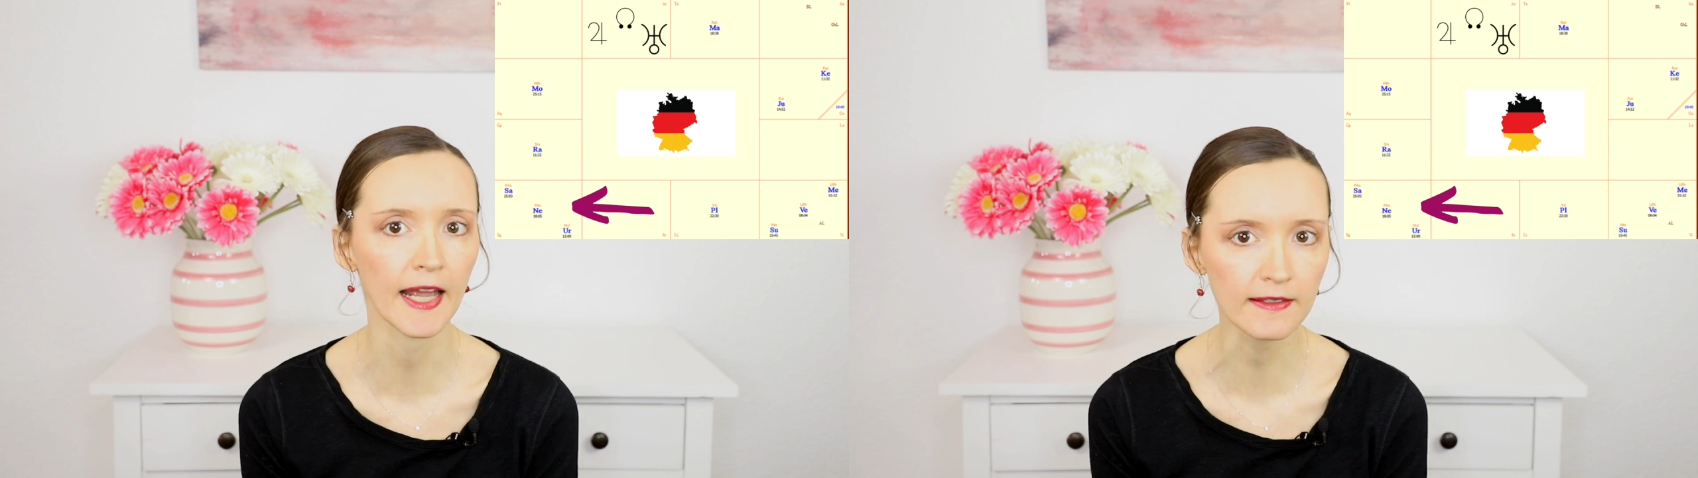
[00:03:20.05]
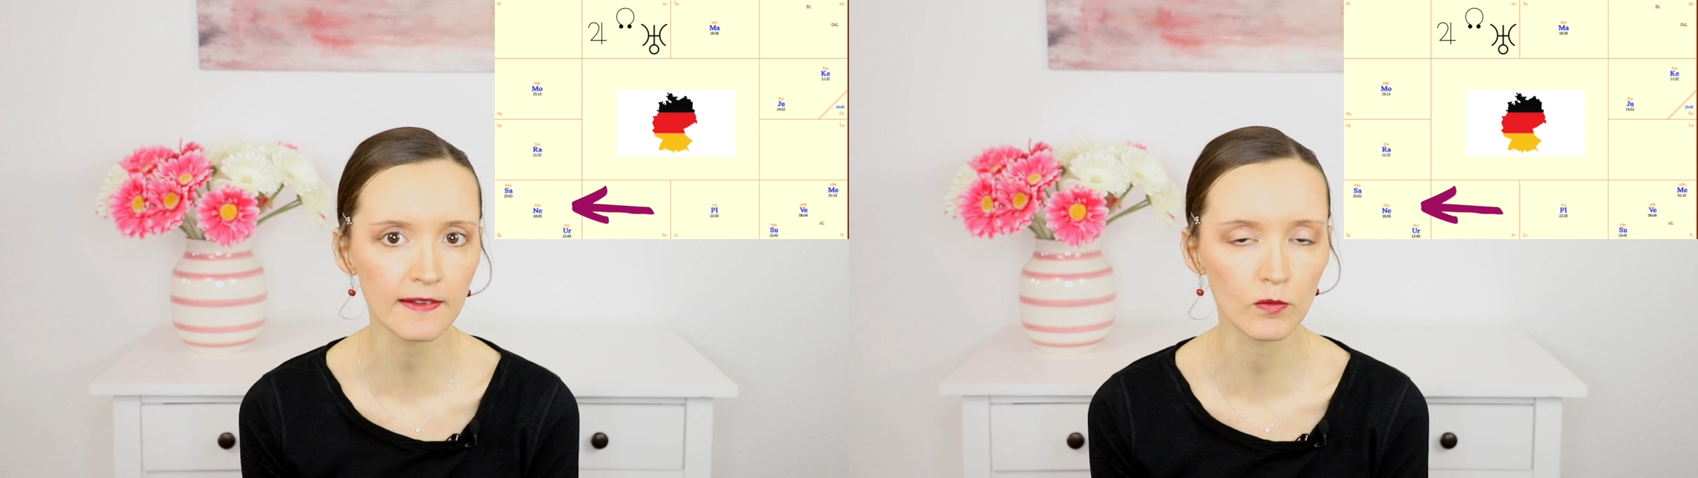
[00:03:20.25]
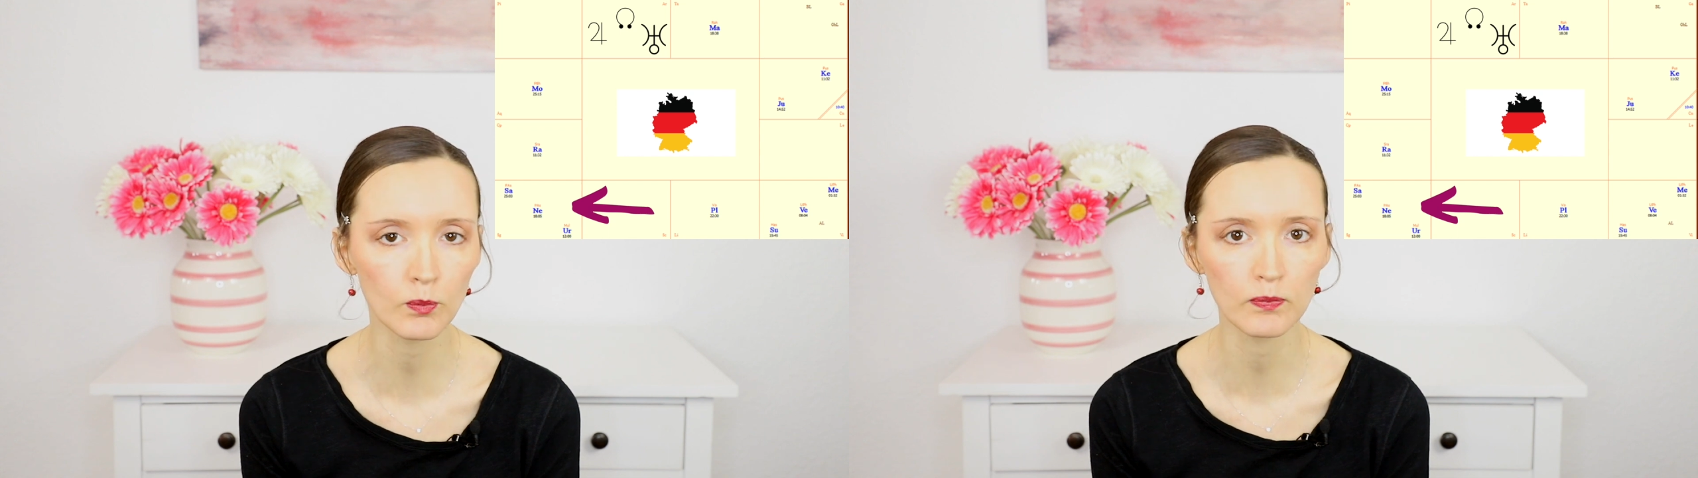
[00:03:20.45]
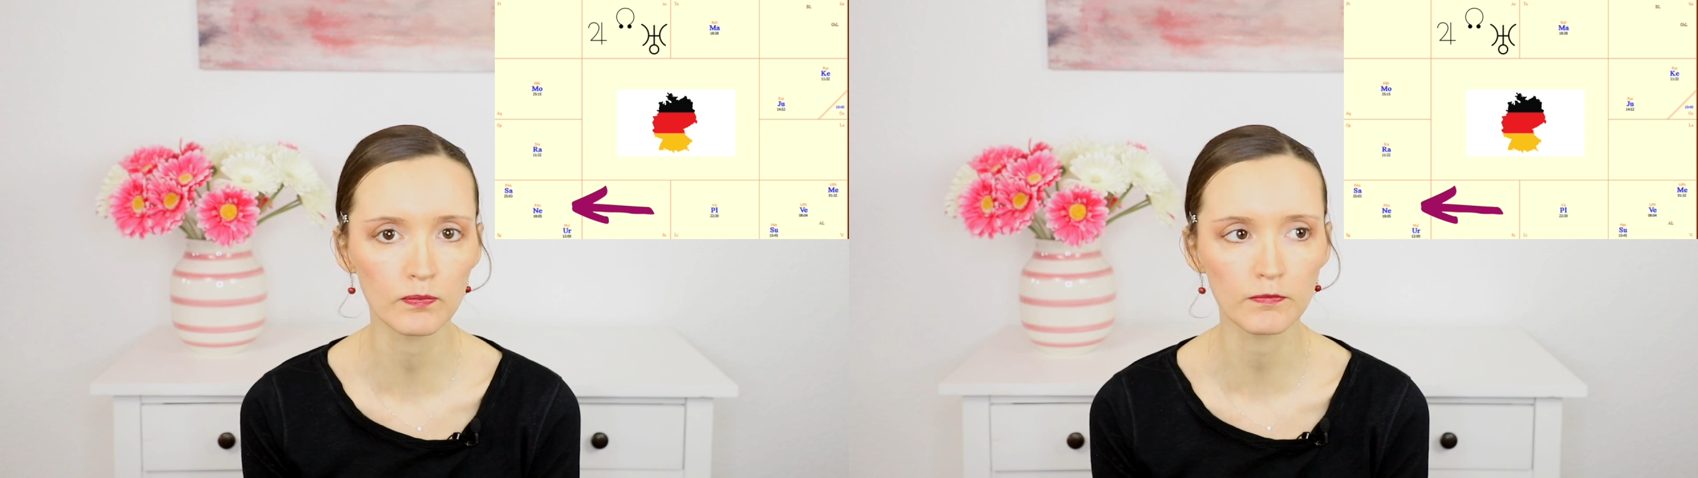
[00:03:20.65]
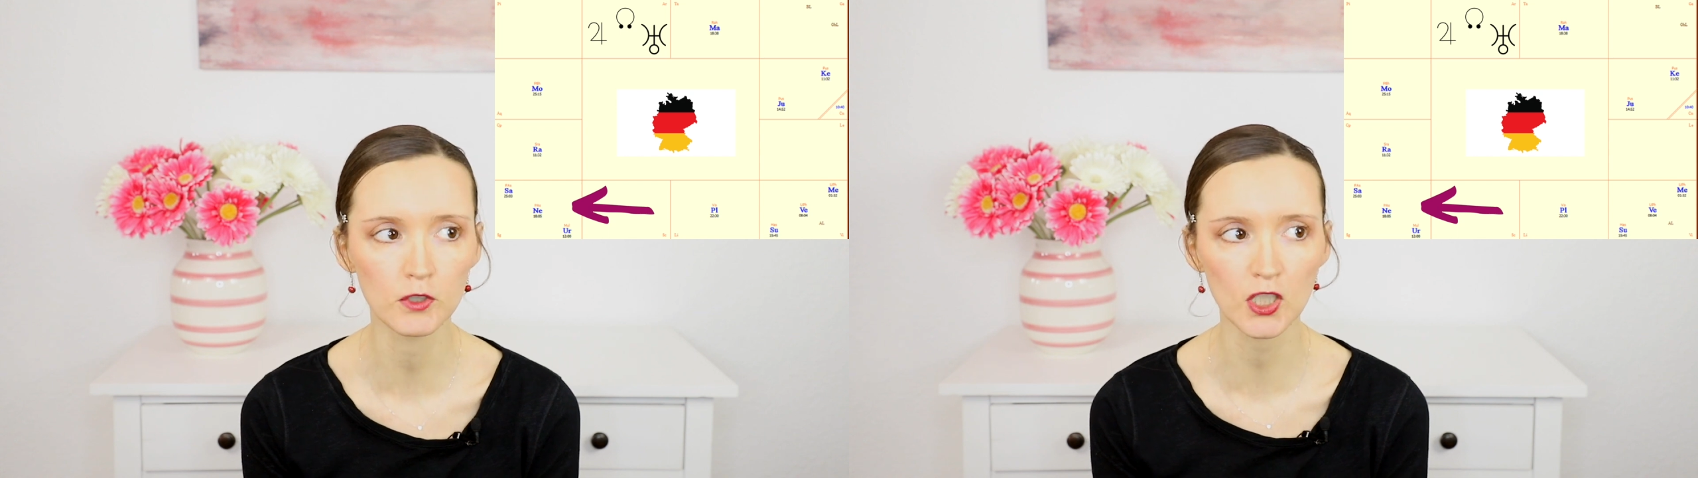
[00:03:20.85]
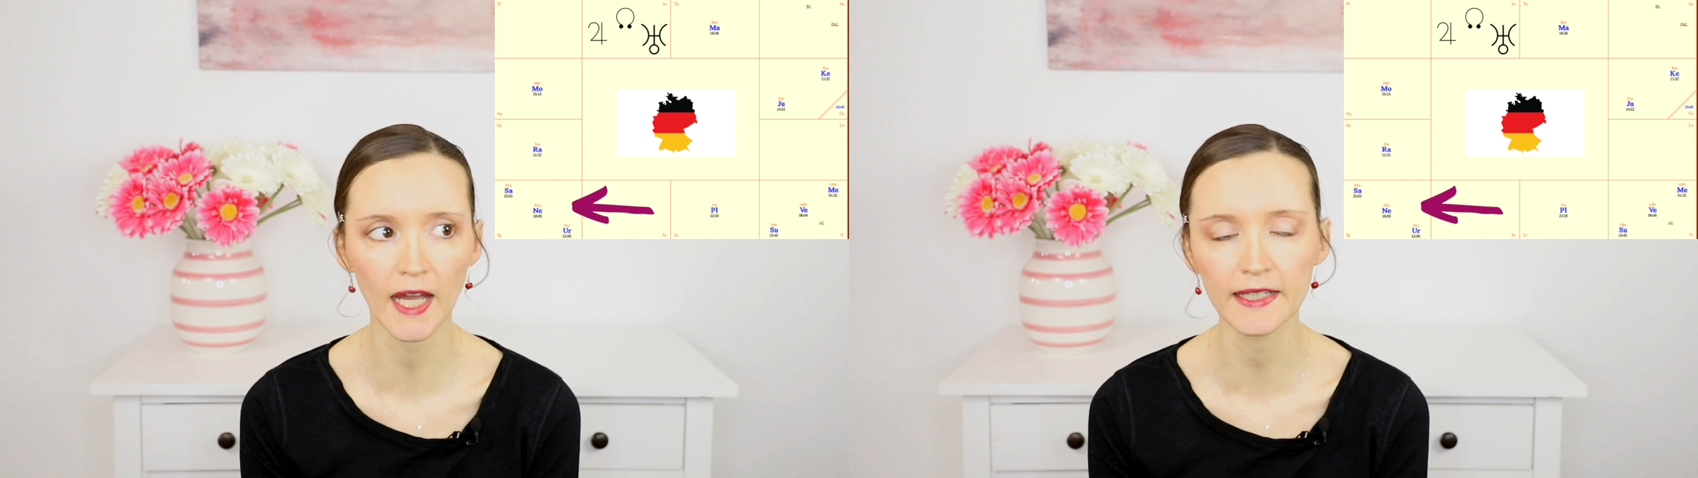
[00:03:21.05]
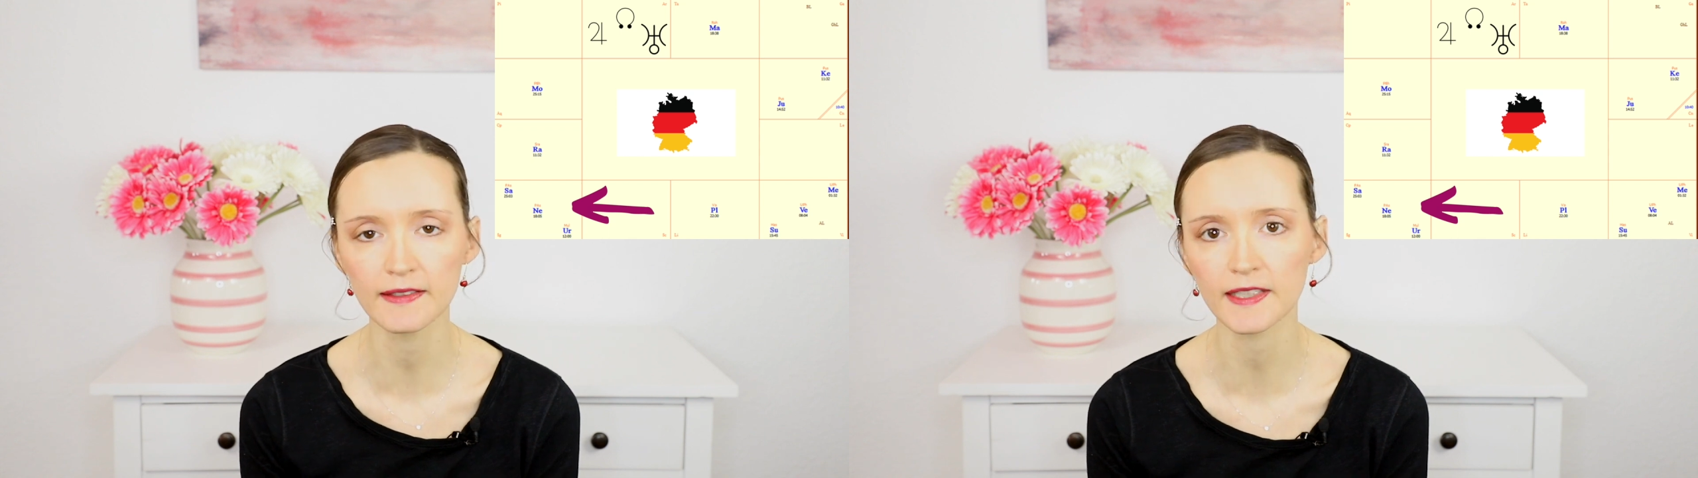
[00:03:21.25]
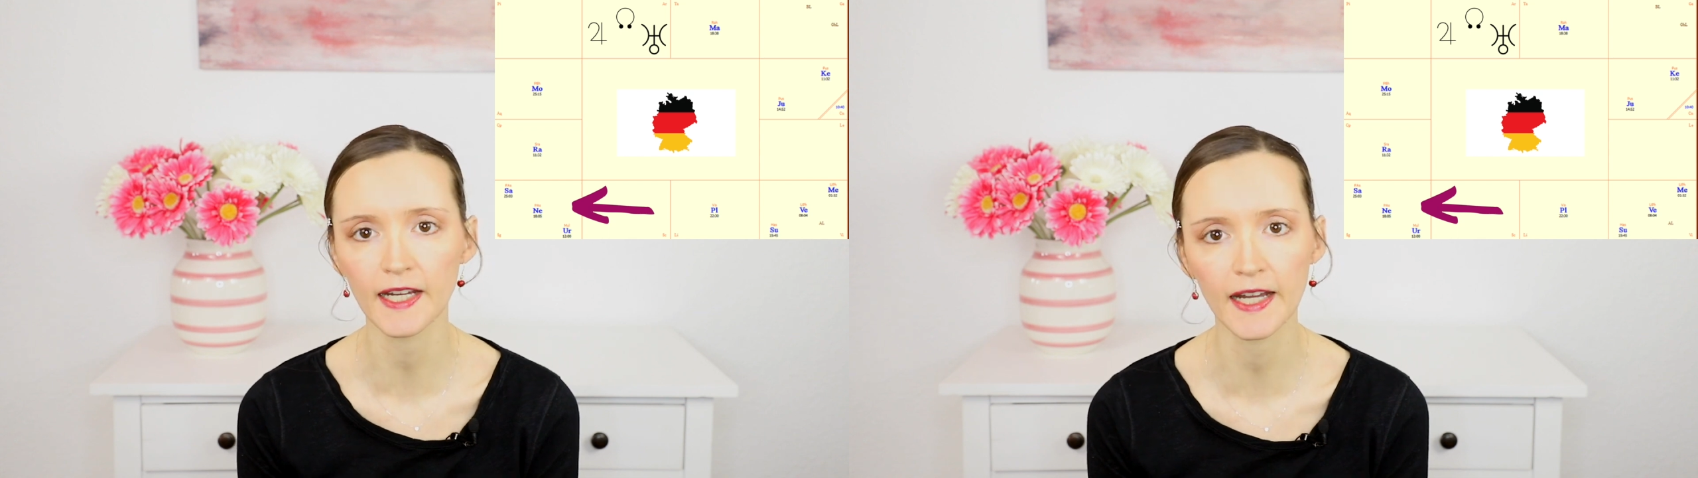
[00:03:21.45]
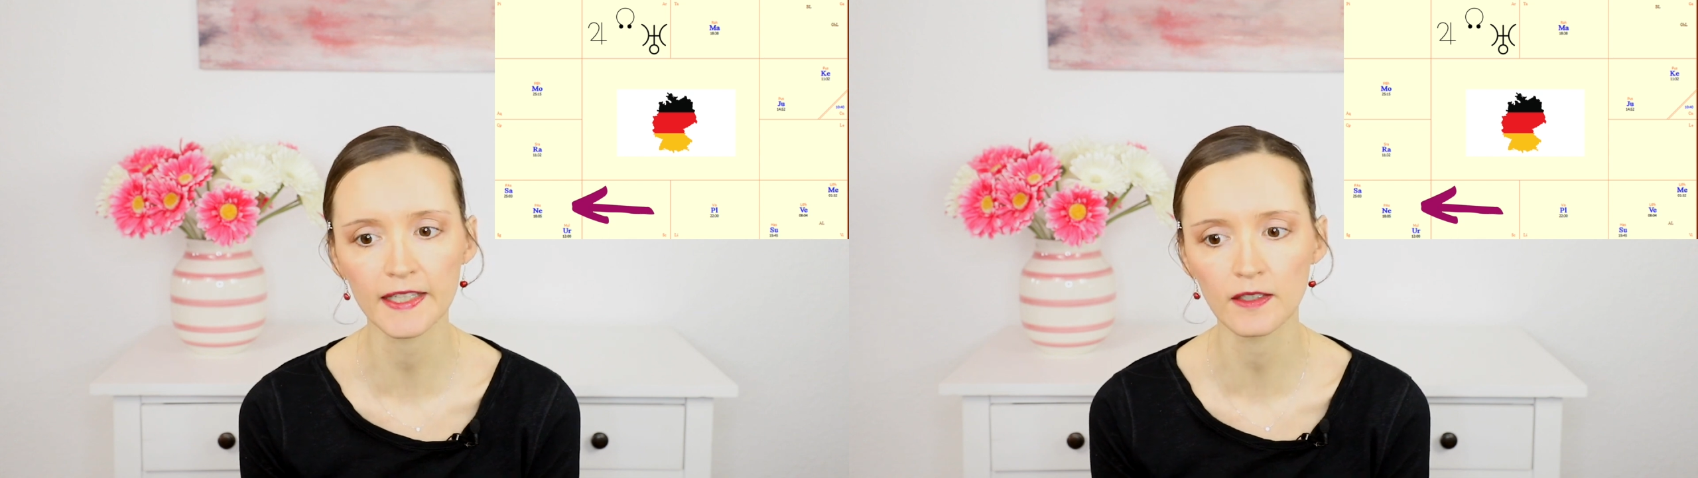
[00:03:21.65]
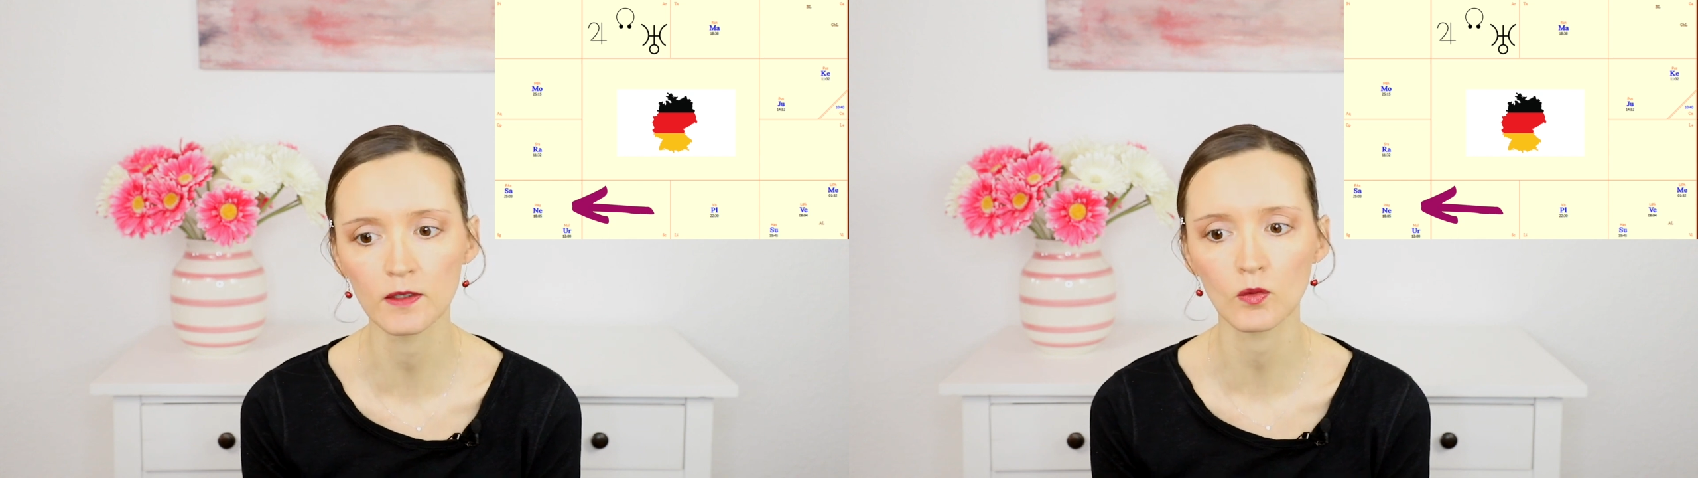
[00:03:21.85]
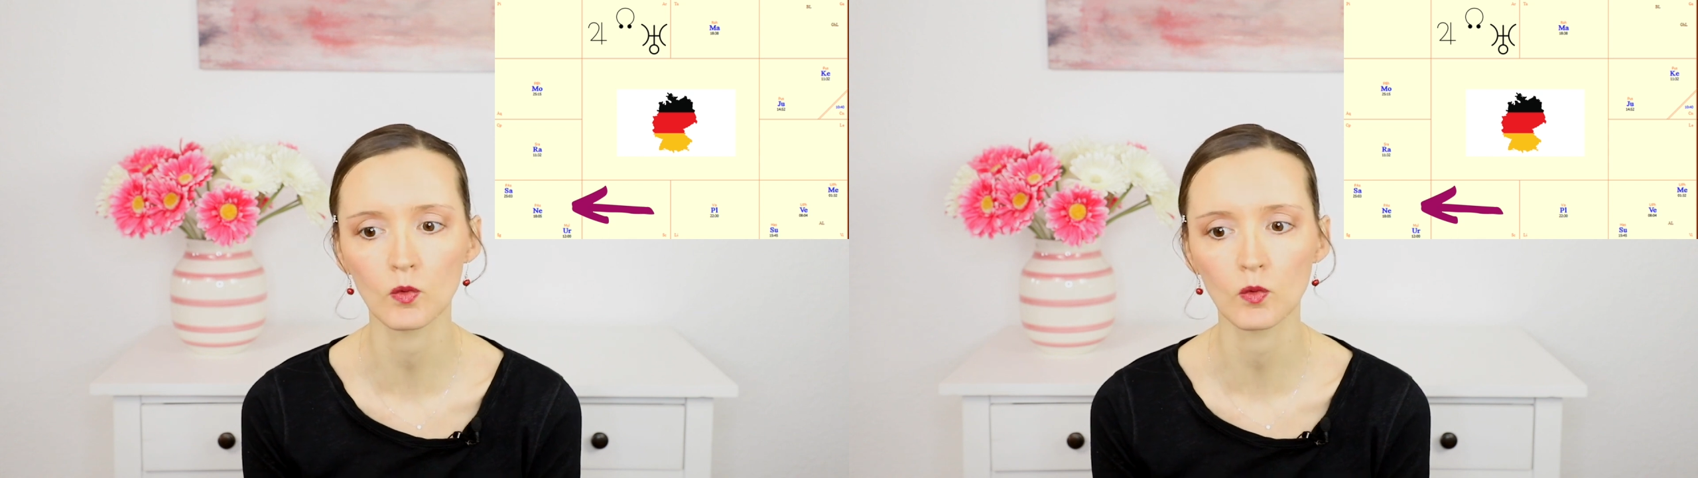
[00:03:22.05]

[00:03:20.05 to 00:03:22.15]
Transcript: Rechtsstreitigkeiten